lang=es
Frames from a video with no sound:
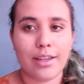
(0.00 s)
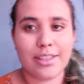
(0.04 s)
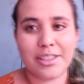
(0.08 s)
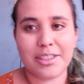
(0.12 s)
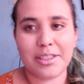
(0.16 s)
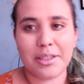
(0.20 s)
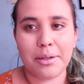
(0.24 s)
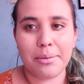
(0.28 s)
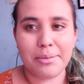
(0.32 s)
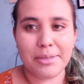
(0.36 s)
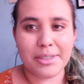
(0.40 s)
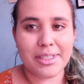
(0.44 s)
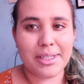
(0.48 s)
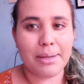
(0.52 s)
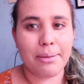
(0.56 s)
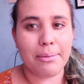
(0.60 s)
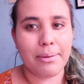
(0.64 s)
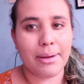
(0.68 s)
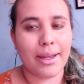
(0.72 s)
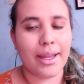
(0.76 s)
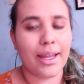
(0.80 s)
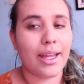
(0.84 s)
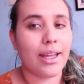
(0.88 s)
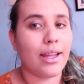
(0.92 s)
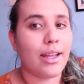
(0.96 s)
Es como se
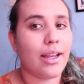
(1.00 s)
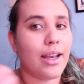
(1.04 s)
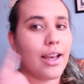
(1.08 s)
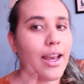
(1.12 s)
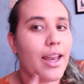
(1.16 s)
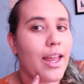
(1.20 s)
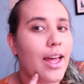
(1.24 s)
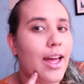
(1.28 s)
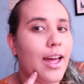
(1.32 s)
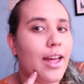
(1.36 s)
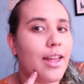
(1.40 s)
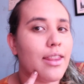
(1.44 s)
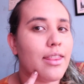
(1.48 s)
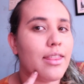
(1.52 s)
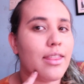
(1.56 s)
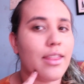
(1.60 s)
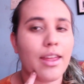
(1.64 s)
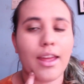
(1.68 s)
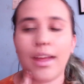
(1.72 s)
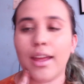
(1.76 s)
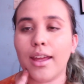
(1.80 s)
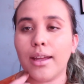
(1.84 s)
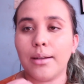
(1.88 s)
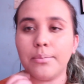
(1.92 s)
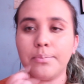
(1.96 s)
ve la
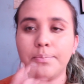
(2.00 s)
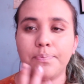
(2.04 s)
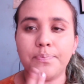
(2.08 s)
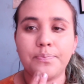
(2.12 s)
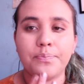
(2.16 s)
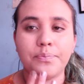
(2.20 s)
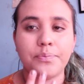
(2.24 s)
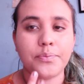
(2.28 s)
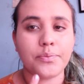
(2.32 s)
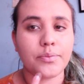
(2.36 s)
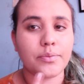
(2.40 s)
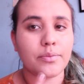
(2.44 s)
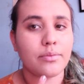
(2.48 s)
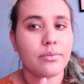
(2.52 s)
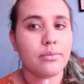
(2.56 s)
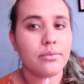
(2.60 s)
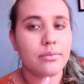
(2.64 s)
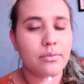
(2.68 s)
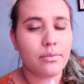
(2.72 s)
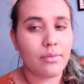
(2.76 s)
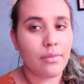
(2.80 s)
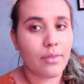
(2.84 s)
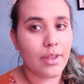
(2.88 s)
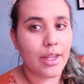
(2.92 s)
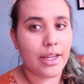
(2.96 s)
de
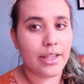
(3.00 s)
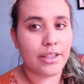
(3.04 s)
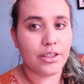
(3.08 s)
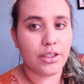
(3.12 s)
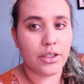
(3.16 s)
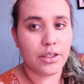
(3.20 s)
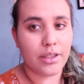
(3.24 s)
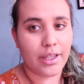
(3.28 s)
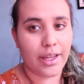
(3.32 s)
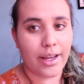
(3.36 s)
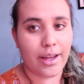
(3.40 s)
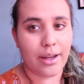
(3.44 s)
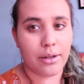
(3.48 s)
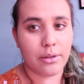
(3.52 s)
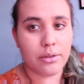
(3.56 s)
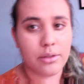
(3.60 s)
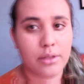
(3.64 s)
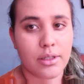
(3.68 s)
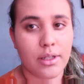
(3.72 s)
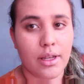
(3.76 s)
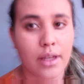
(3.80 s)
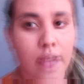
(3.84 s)
Etude House.